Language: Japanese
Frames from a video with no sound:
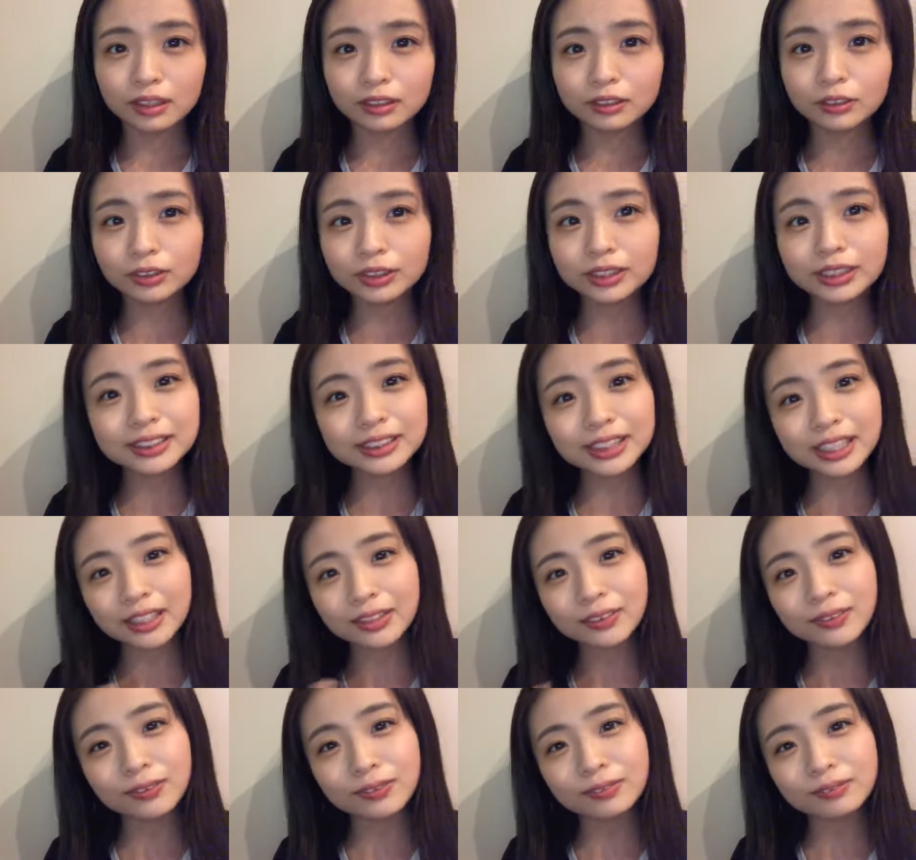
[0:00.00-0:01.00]
トニーさ
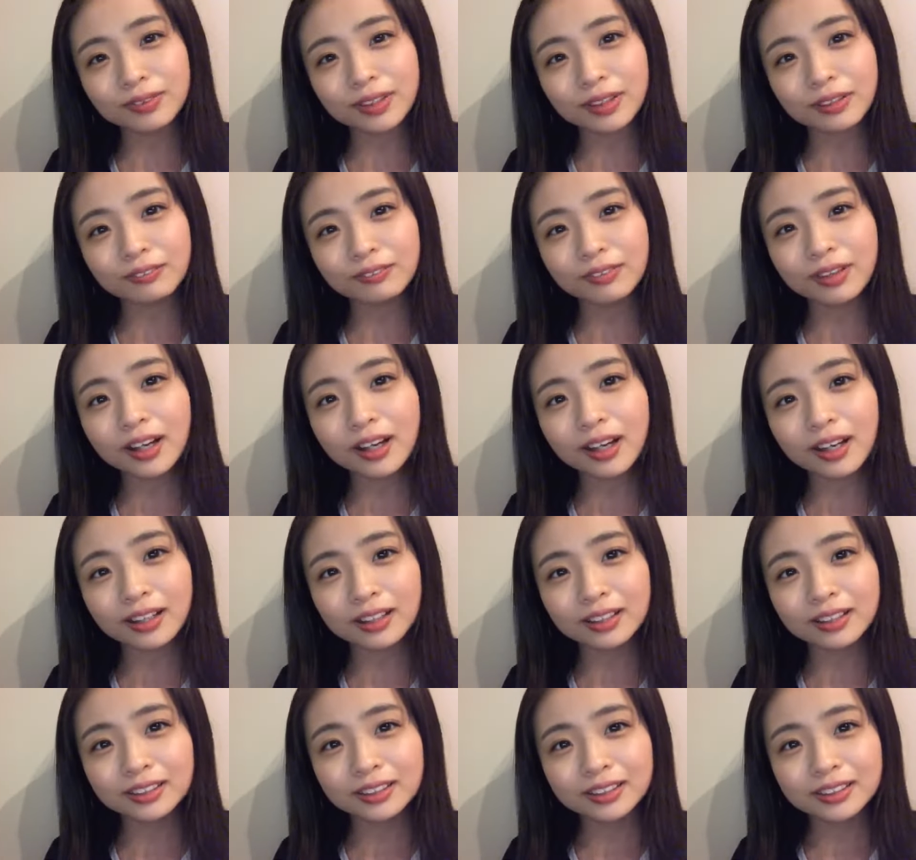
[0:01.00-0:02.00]
んこんばんは
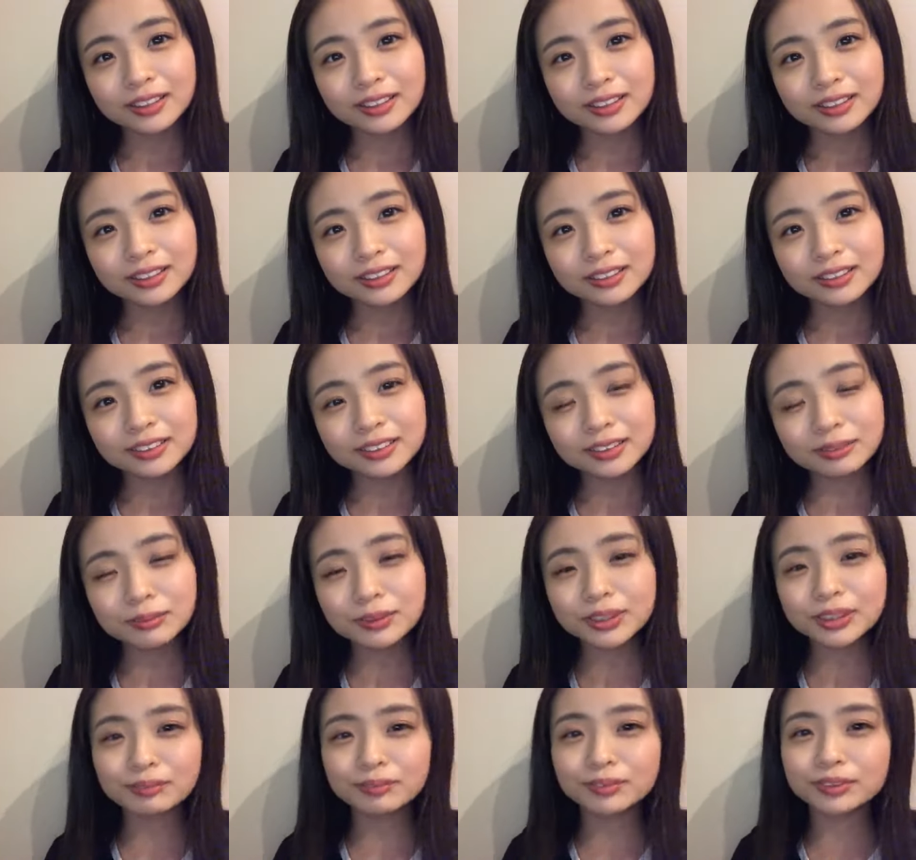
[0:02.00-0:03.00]
つむ
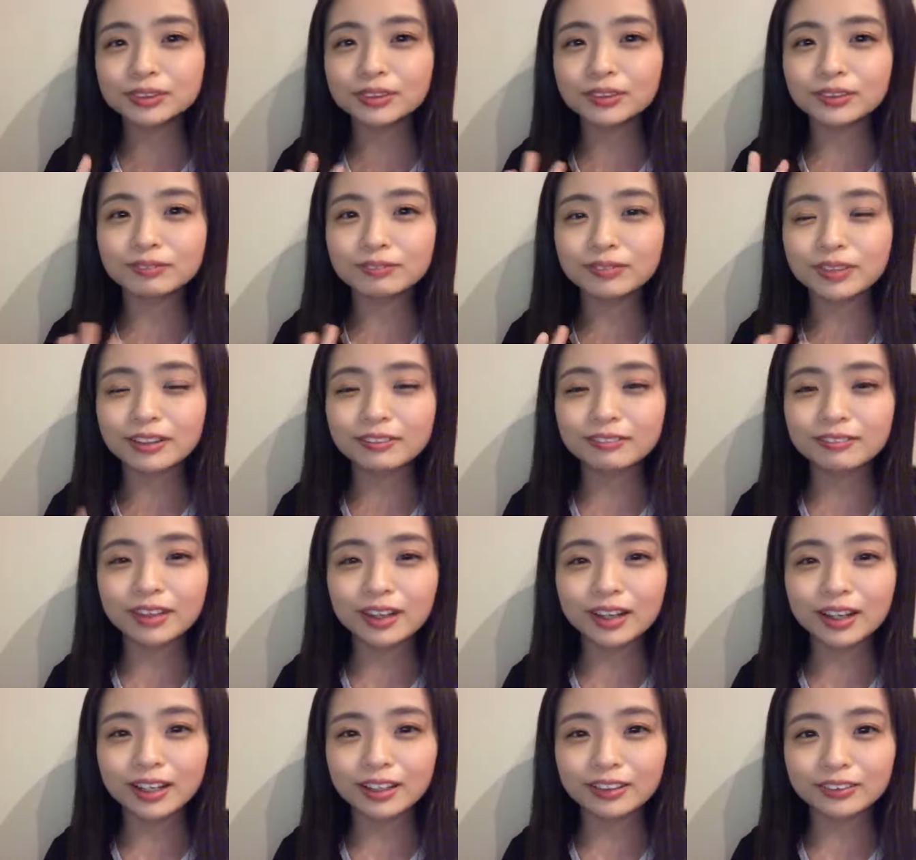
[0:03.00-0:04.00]
つむこんばん
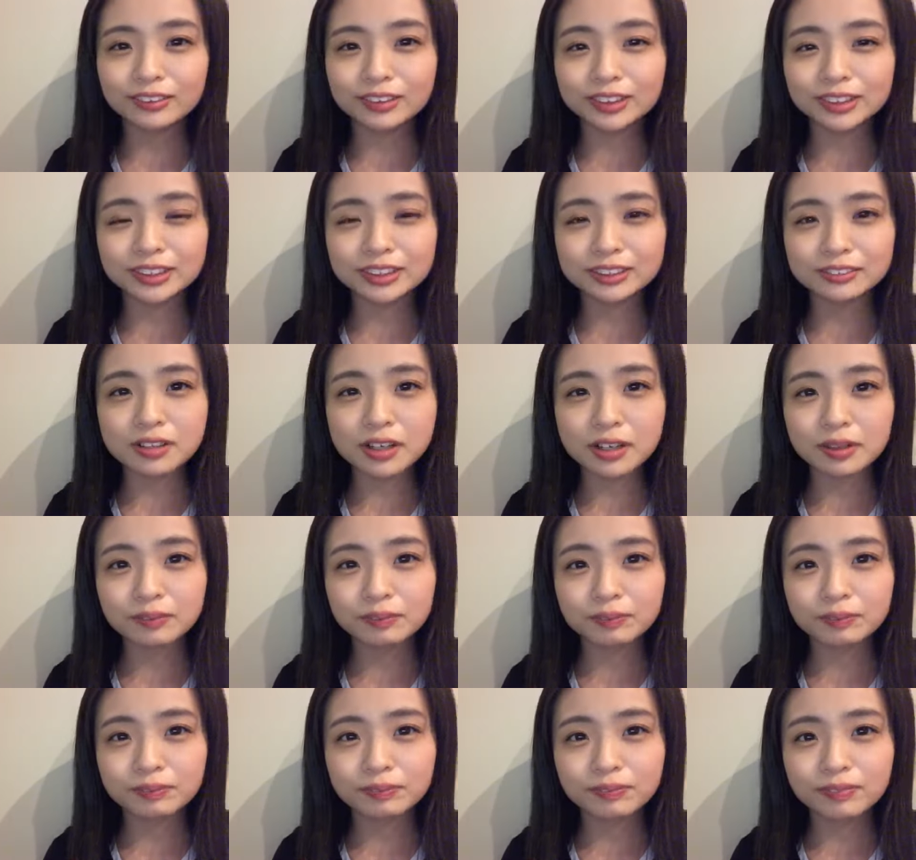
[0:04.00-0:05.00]
はこんにちは
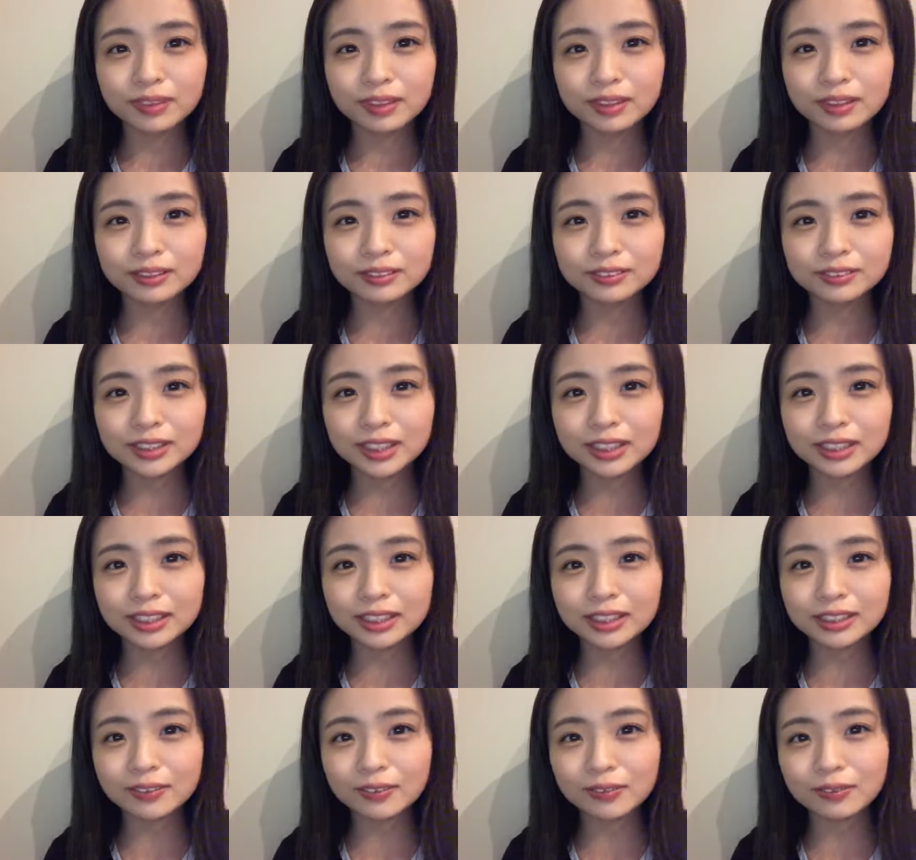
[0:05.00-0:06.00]
うさ
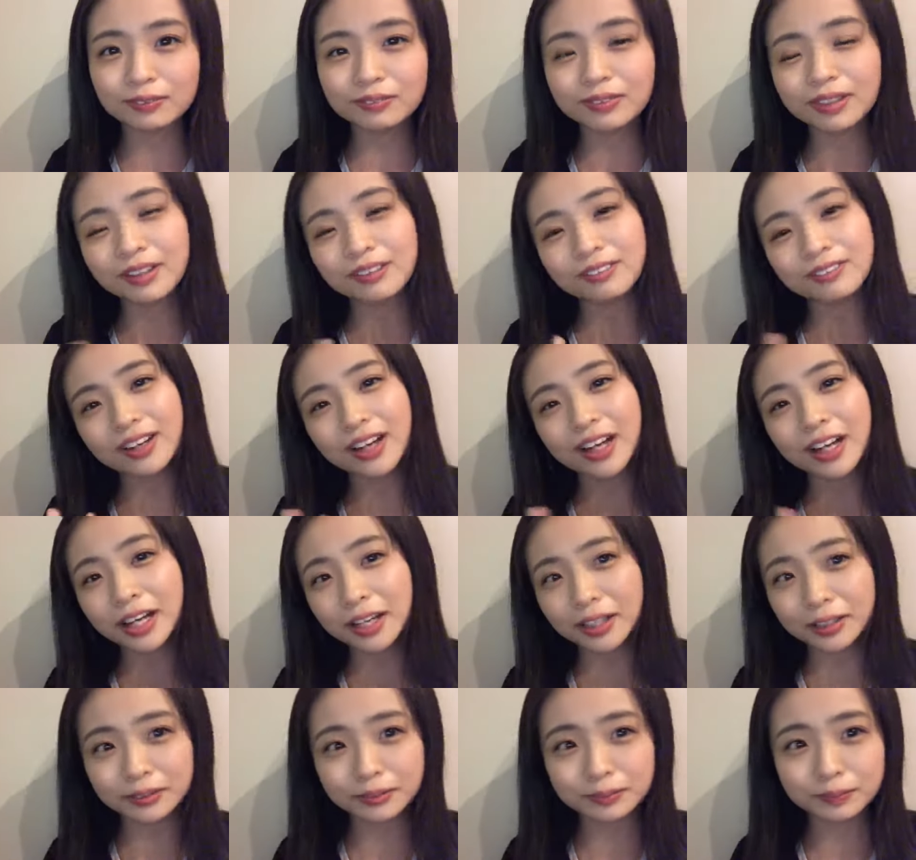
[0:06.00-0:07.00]
にこんばん
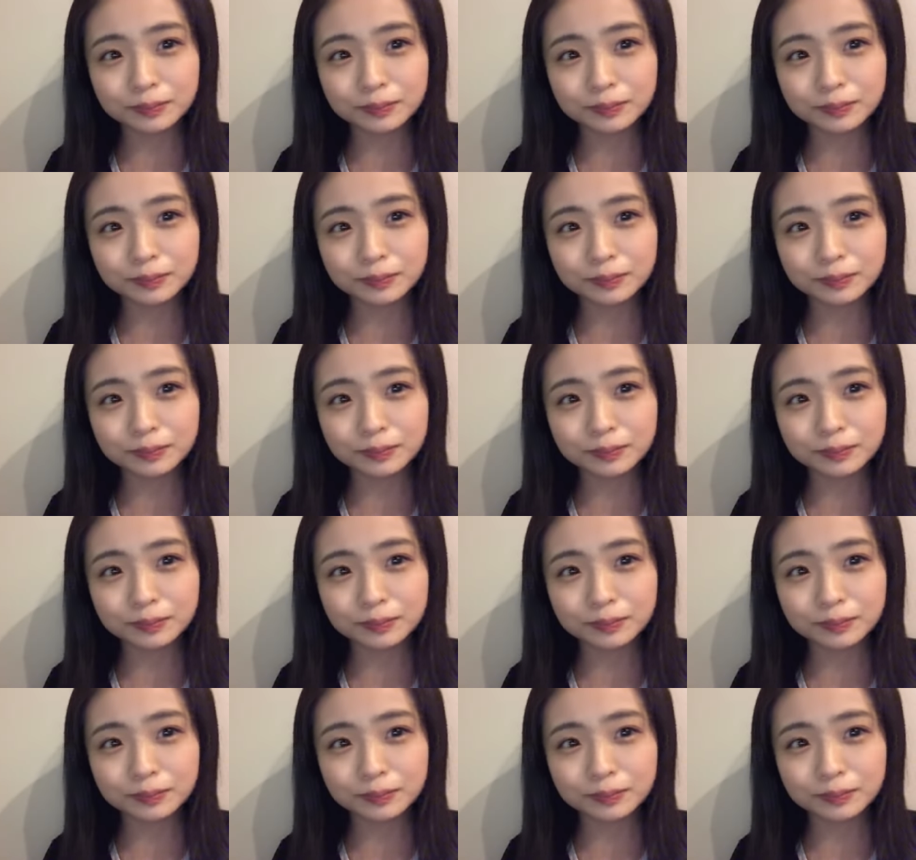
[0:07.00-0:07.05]
は